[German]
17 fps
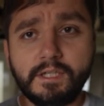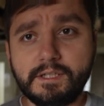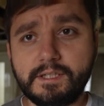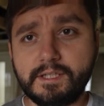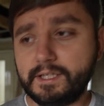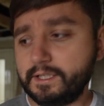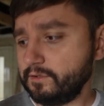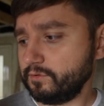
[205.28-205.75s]

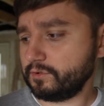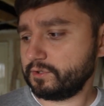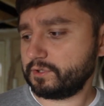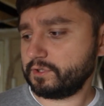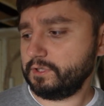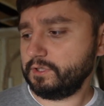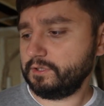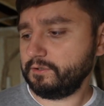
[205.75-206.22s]

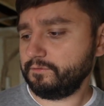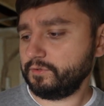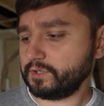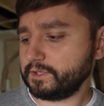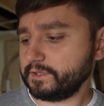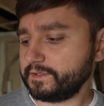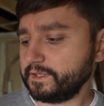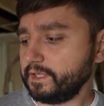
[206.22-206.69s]
Dadurch äh,
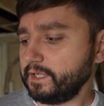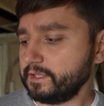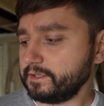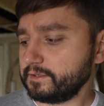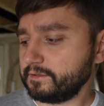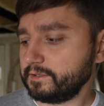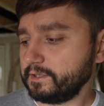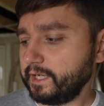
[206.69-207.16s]
wird das dann
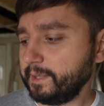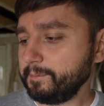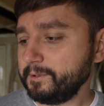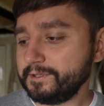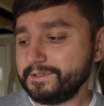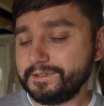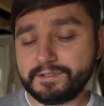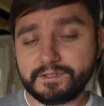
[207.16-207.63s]
halt
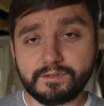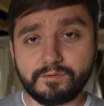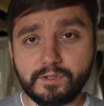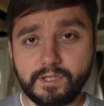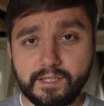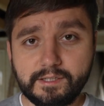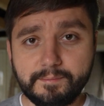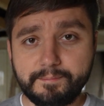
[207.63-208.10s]
abgedichtet
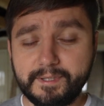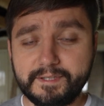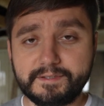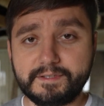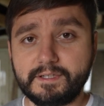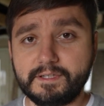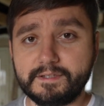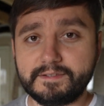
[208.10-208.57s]
und
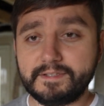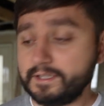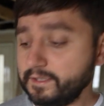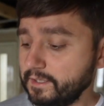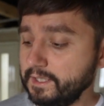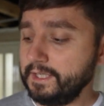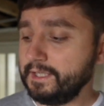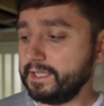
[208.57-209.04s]
angepasst an das
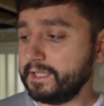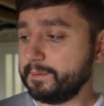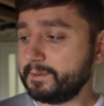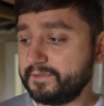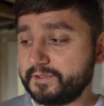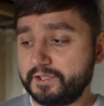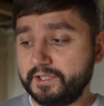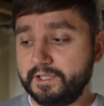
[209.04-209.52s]
Dach. Da gibt
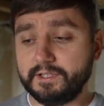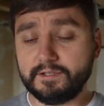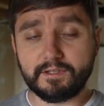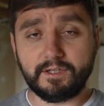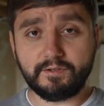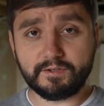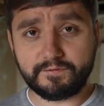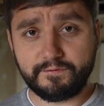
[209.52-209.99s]
es
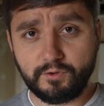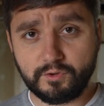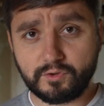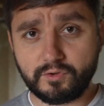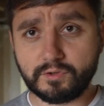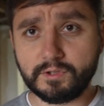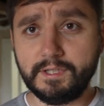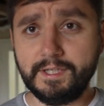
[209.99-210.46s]
verschiedene
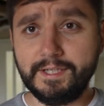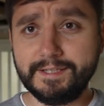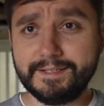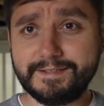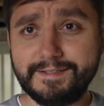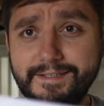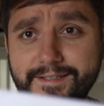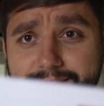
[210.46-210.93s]
Ausführungen.
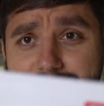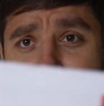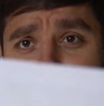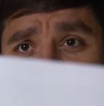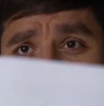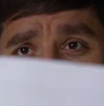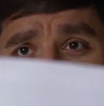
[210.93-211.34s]
Das hier ist der